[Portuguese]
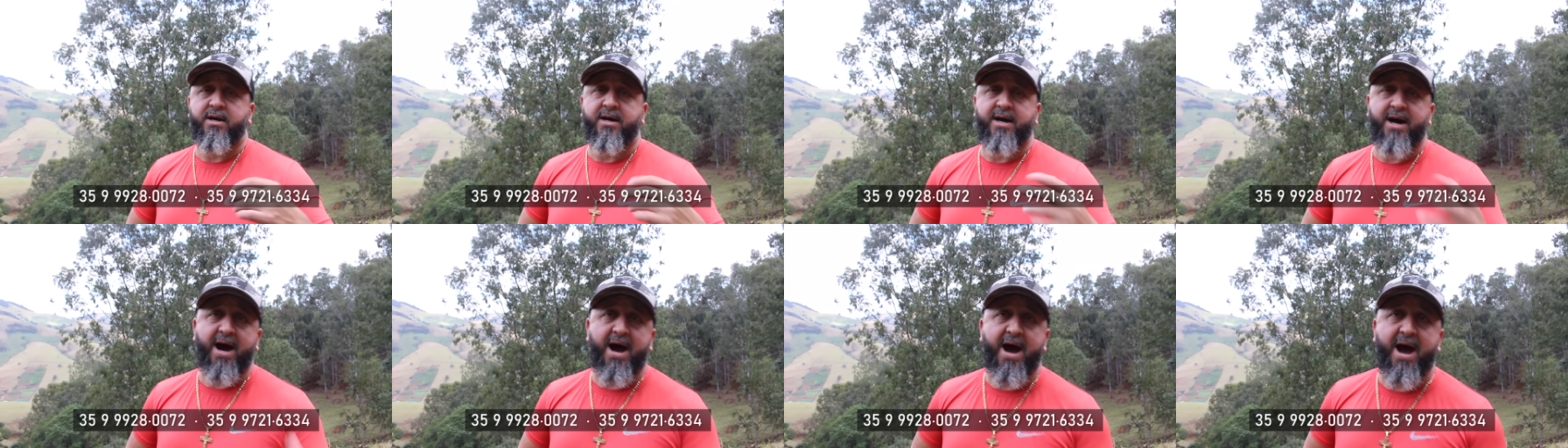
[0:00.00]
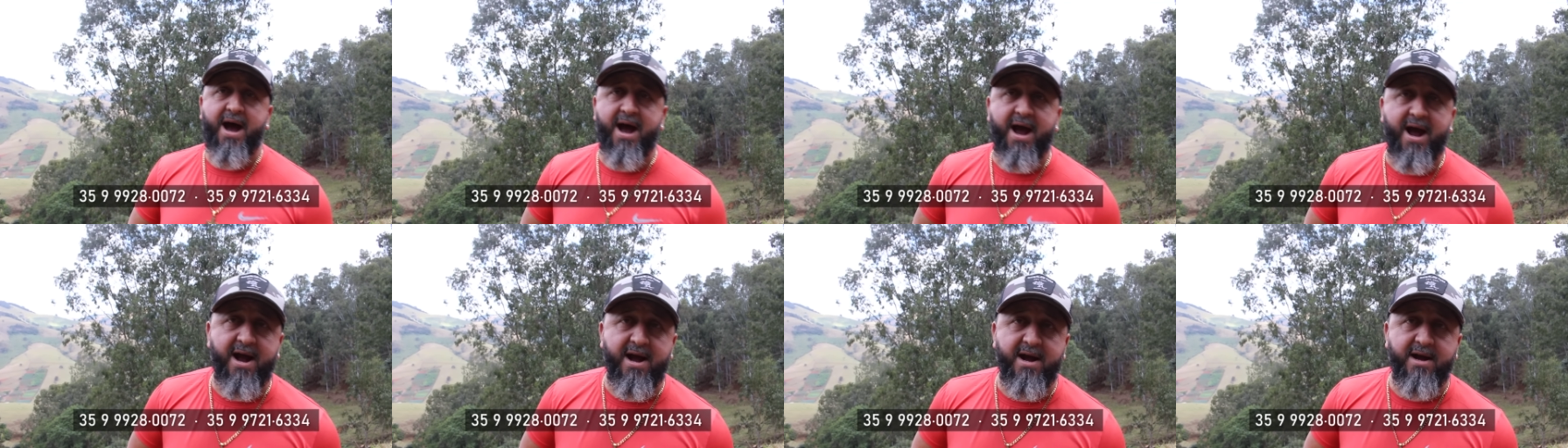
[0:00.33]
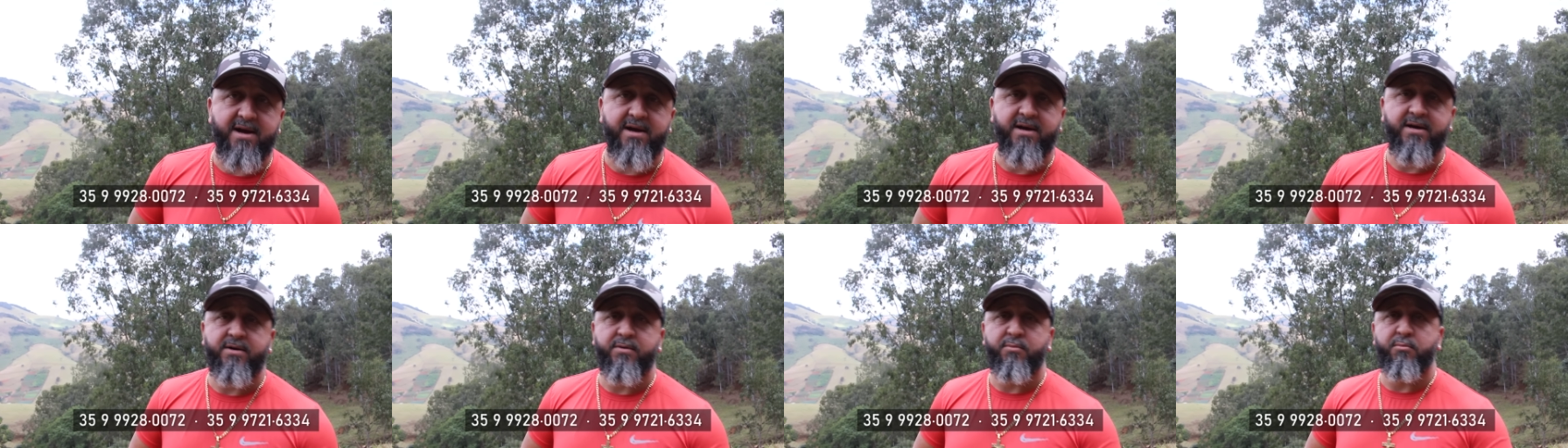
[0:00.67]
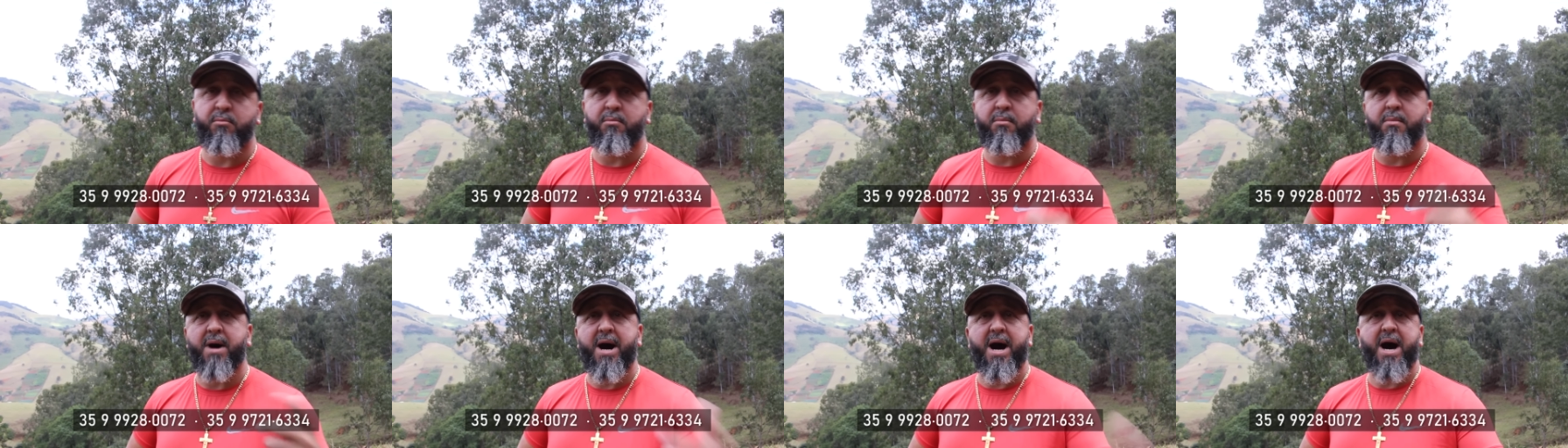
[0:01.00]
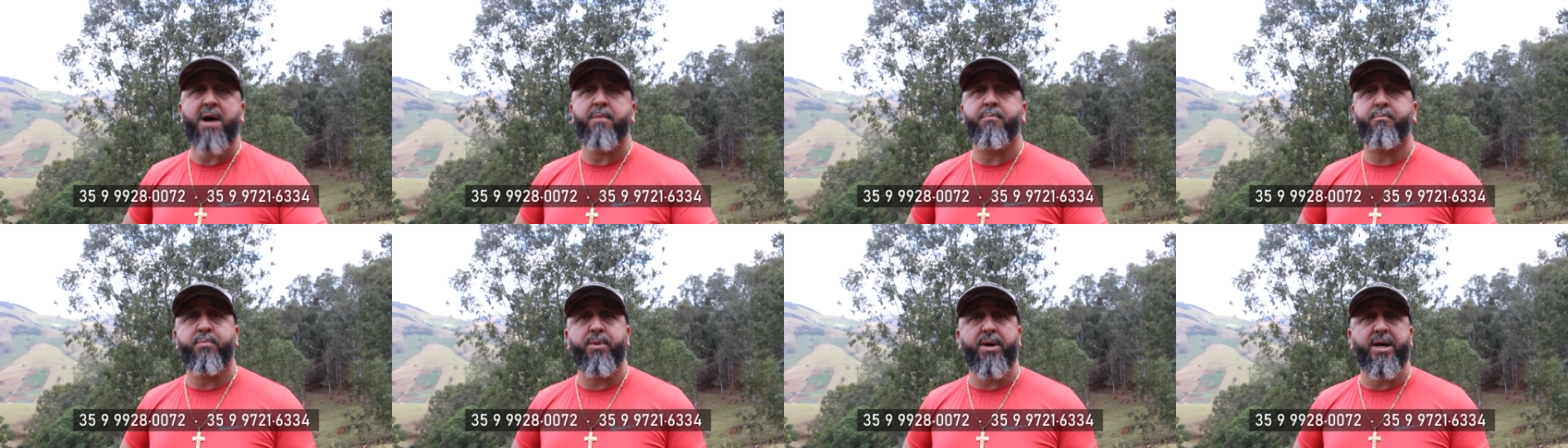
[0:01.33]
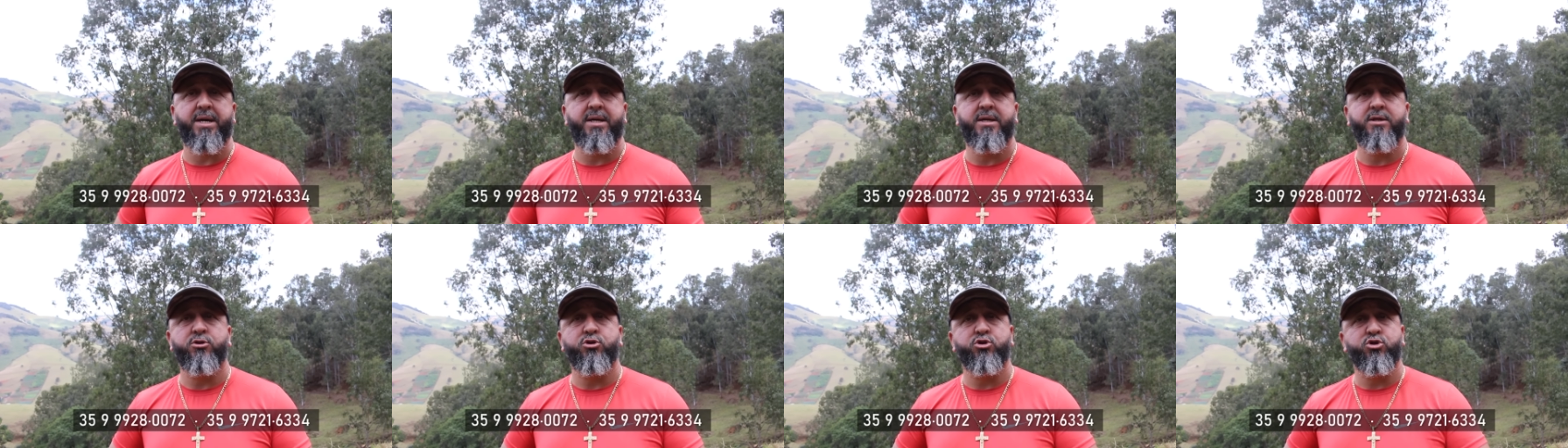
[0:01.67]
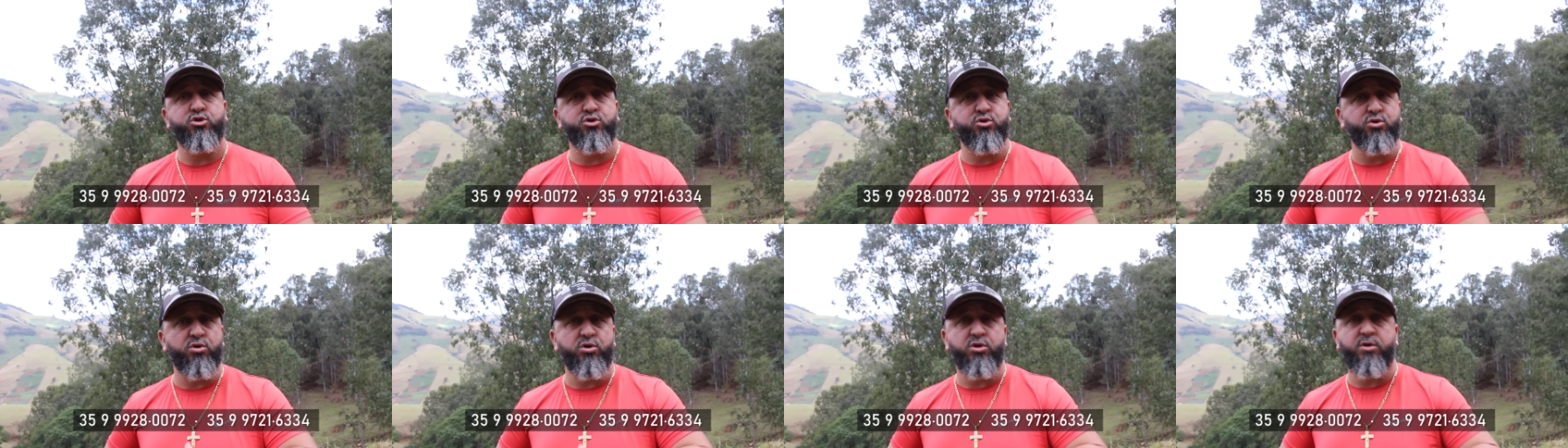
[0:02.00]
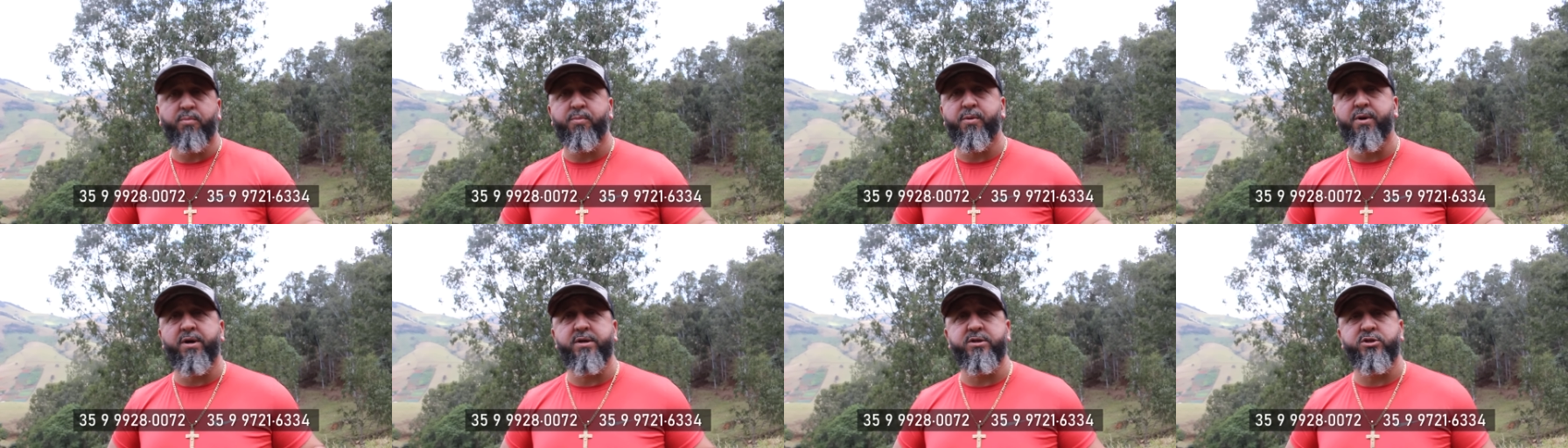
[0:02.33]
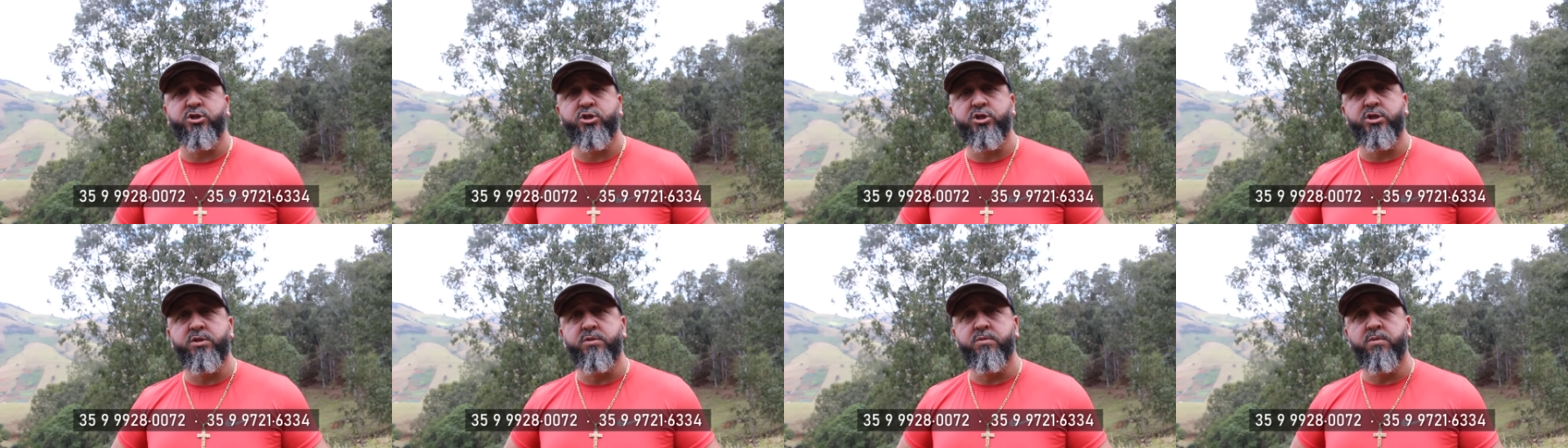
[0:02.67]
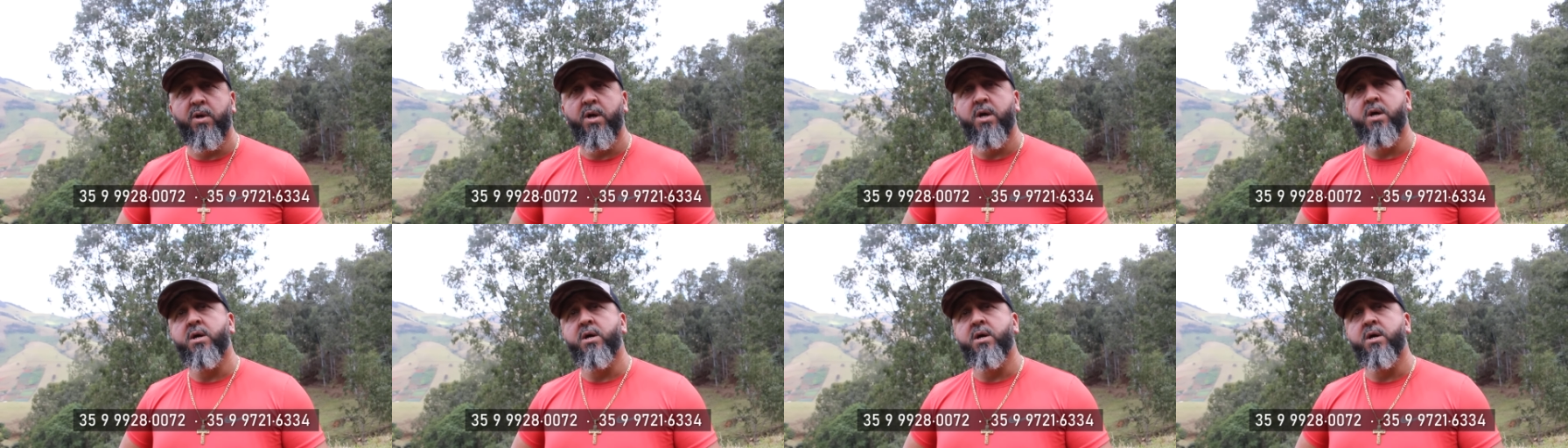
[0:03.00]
CAR, mapa, tudo prontinho.